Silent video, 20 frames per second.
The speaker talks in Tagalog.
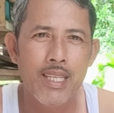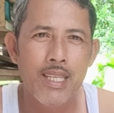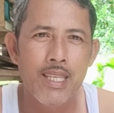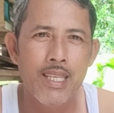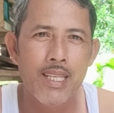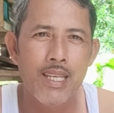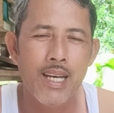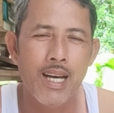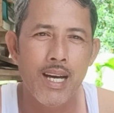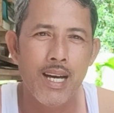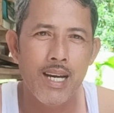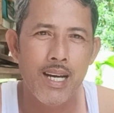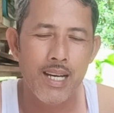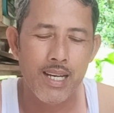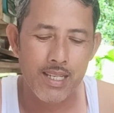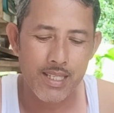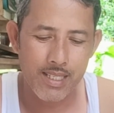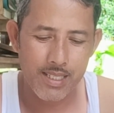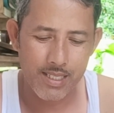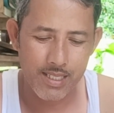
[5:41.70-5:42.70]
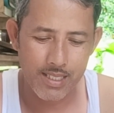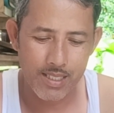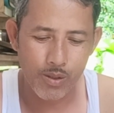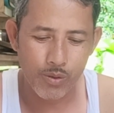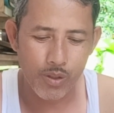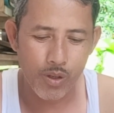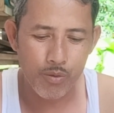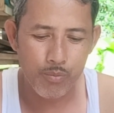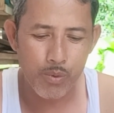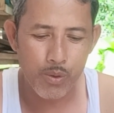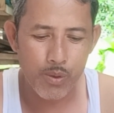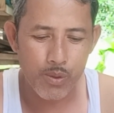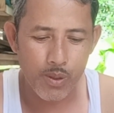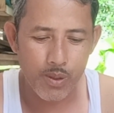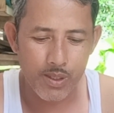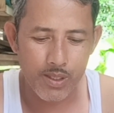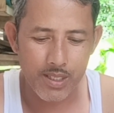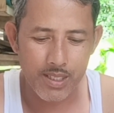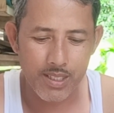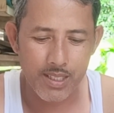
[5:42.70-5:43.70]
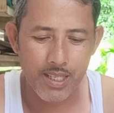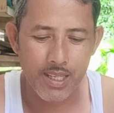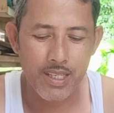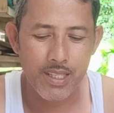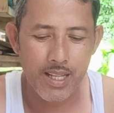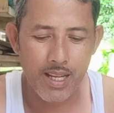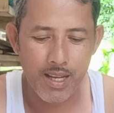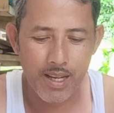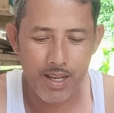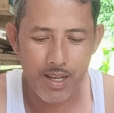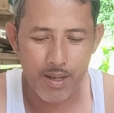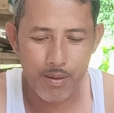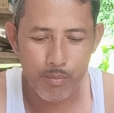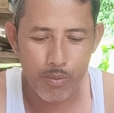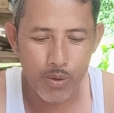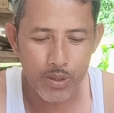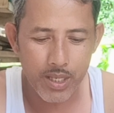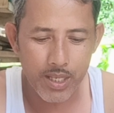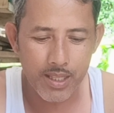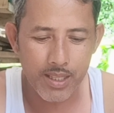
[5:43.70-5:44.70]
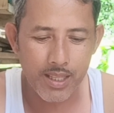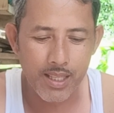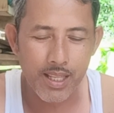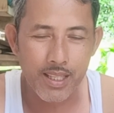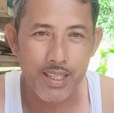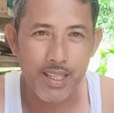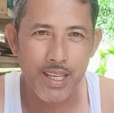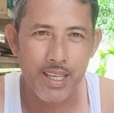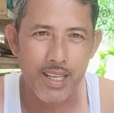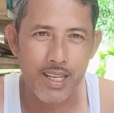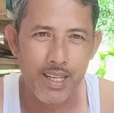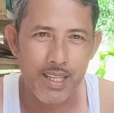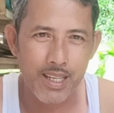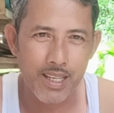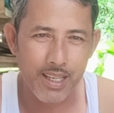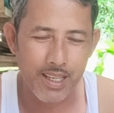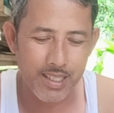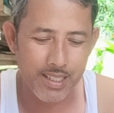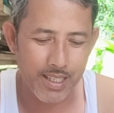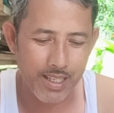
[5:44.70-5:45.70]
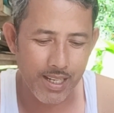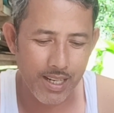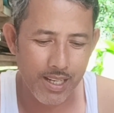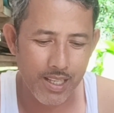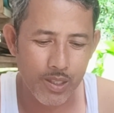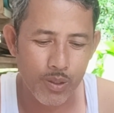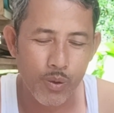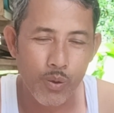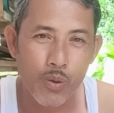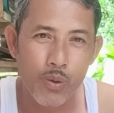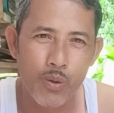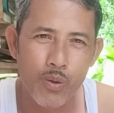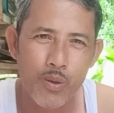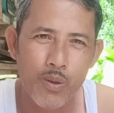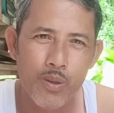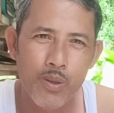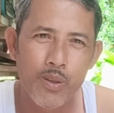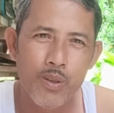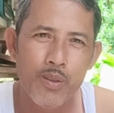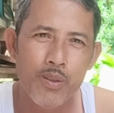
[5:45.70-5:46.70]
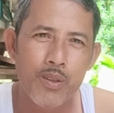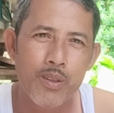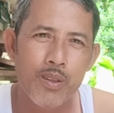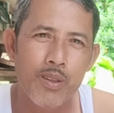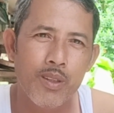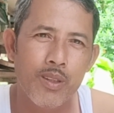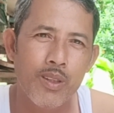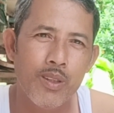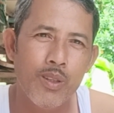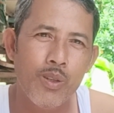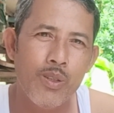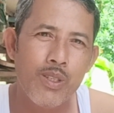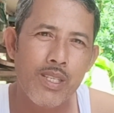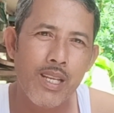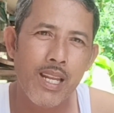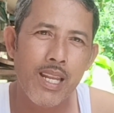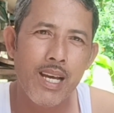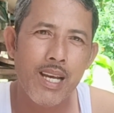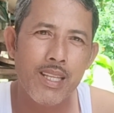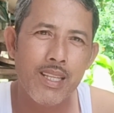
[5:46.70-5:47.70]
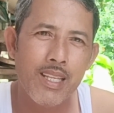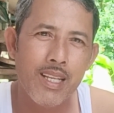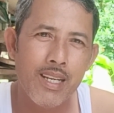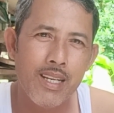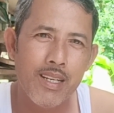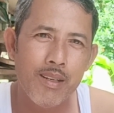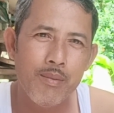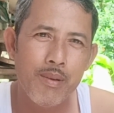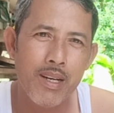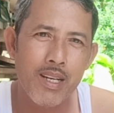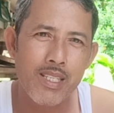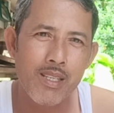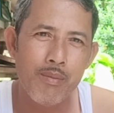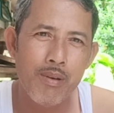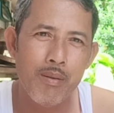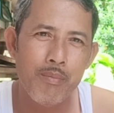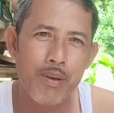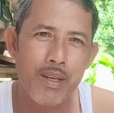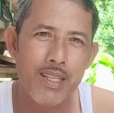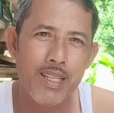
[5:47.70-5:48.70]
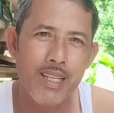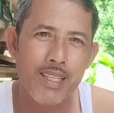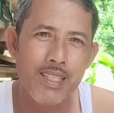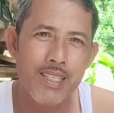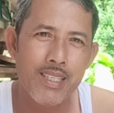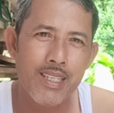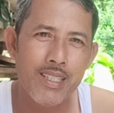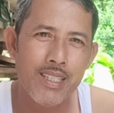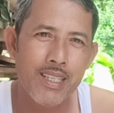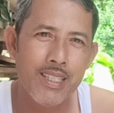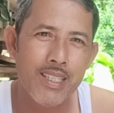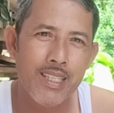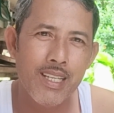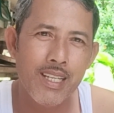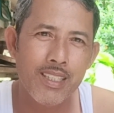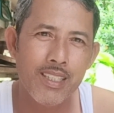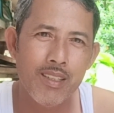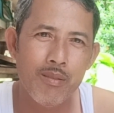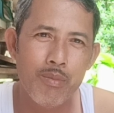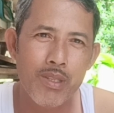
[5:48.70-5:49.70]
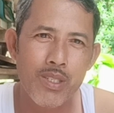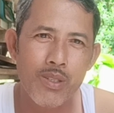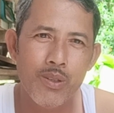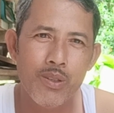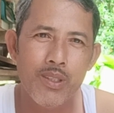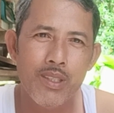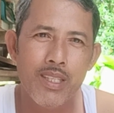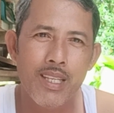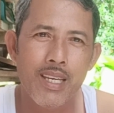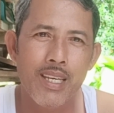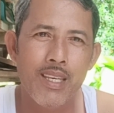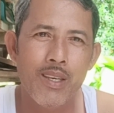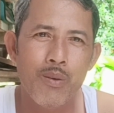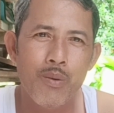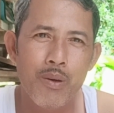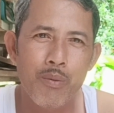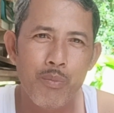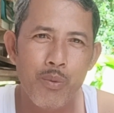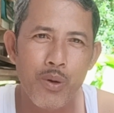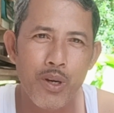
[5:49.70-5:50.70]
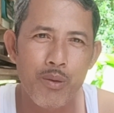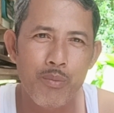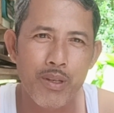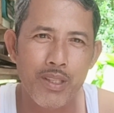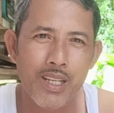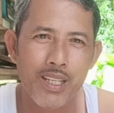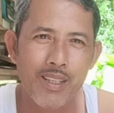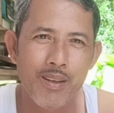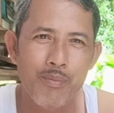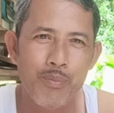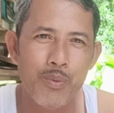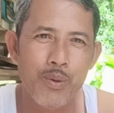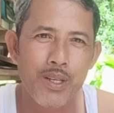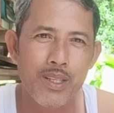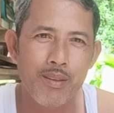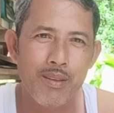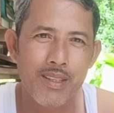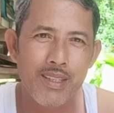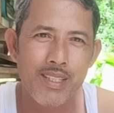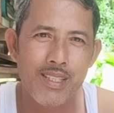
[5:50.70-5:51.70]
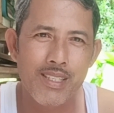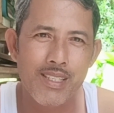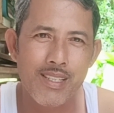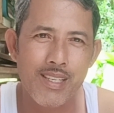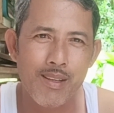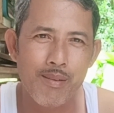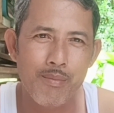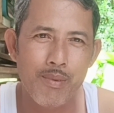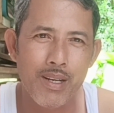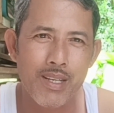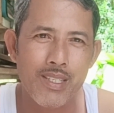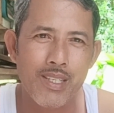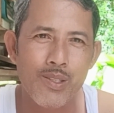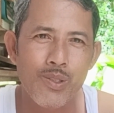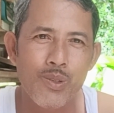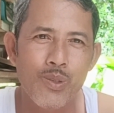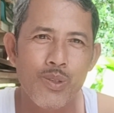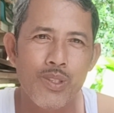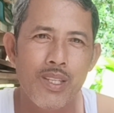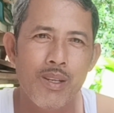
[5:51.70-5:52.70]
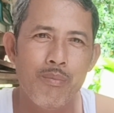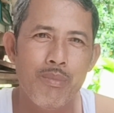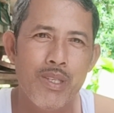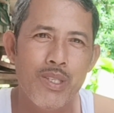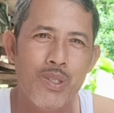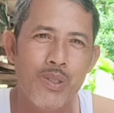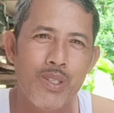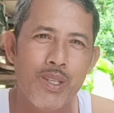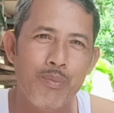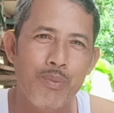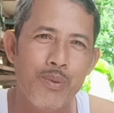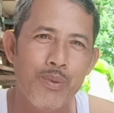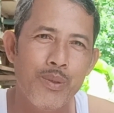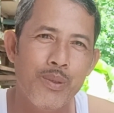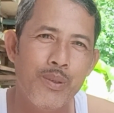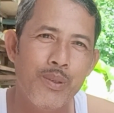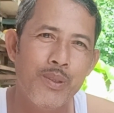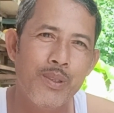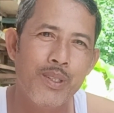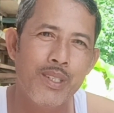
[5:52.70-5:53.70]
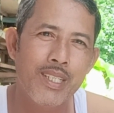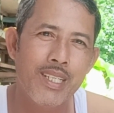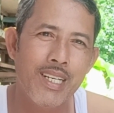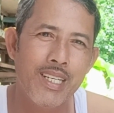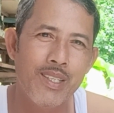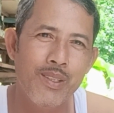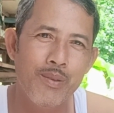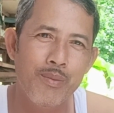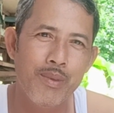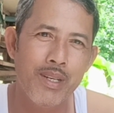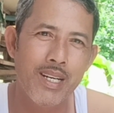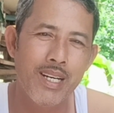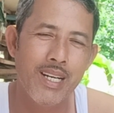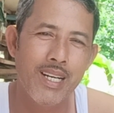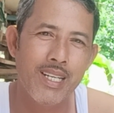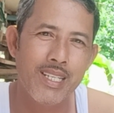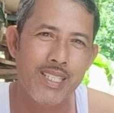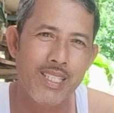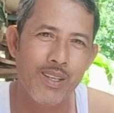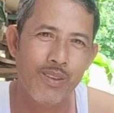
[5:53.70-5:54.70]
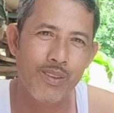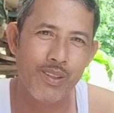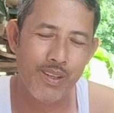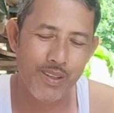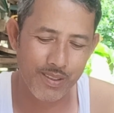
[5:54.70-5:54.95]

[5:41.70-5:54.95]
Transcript: Uh, shoutout po kay na Boyet at kay, kay na Carlito doon sa lahat ng mga kasamahan pa rin natin dyan na hindi natin na-mention ay huwag po kayong magtatampo at sa, baka sa sunod na video na po kayo ma-shoutout.